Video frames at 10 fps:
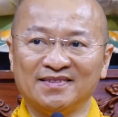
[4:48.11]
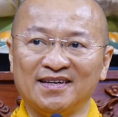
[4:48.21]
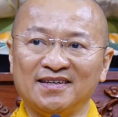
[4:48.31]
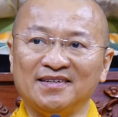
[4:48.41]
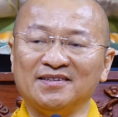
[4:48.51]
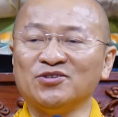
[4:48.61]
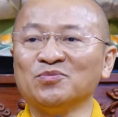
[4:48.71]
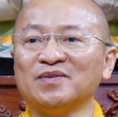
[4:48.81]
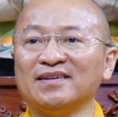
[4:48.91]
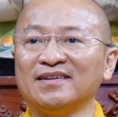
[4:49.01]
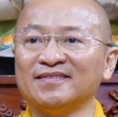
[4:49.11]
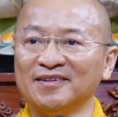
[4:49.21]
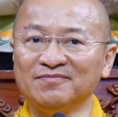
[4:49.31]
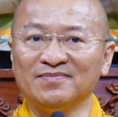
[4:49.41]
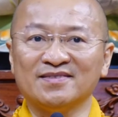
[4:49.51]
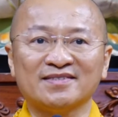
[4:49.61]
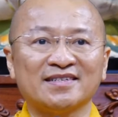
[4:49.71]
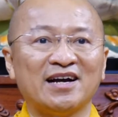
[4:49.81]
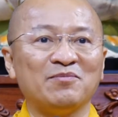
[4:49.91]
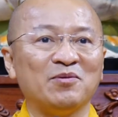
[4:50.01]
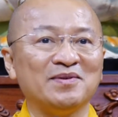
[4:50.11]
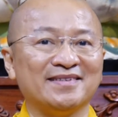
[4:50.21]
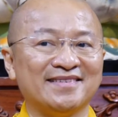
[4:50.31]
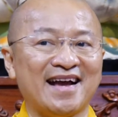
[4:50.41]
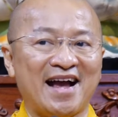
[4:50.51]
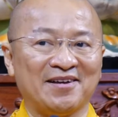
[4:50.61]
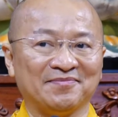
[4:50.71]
thì chúng ta nên tin sau 49 ngày.